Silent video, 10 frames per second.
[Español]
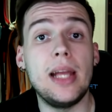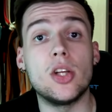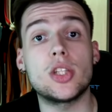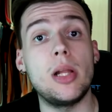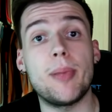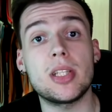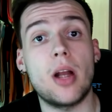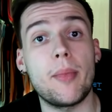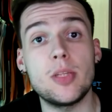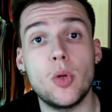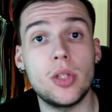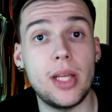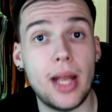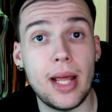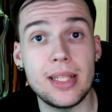y los Clippers ahora mismo
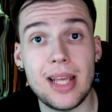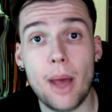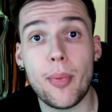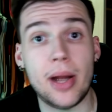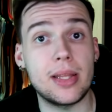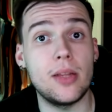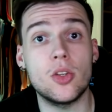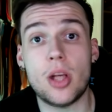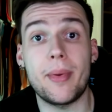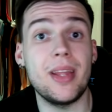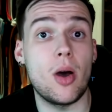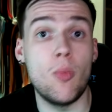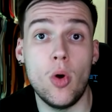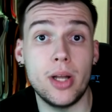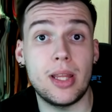tienen ya partidos a vida o
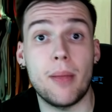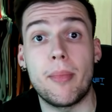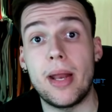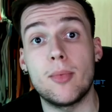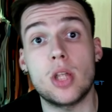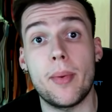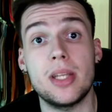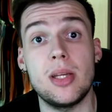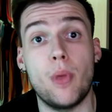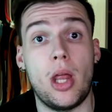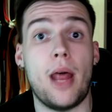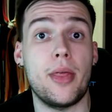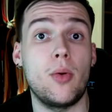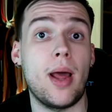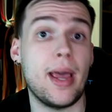muerte. Veremos a ver si pueden
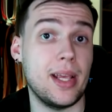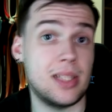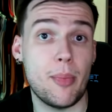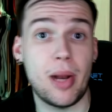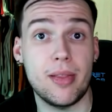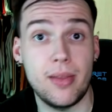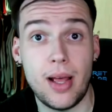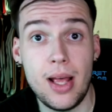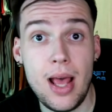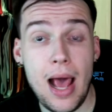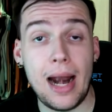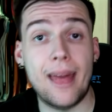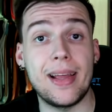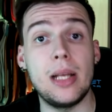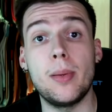hacer una gesta parecida a
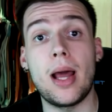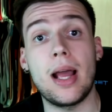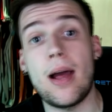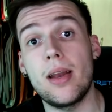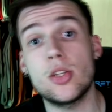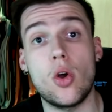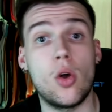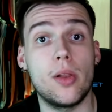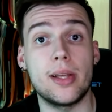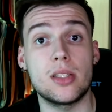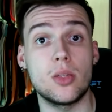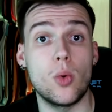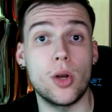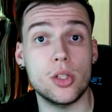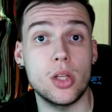la de Cleveland Cavaliers con Golden State
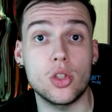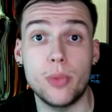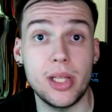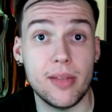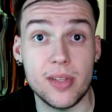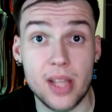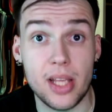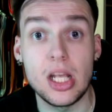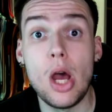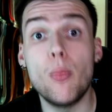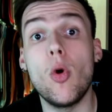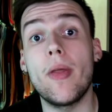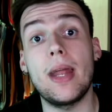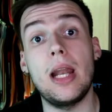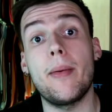Warriors en 2016.
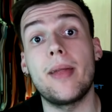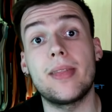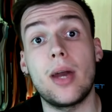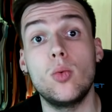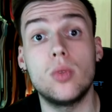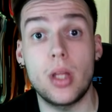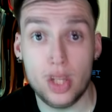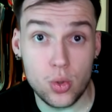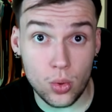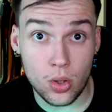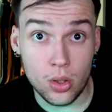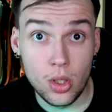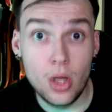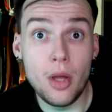Pueden levantar un 3-1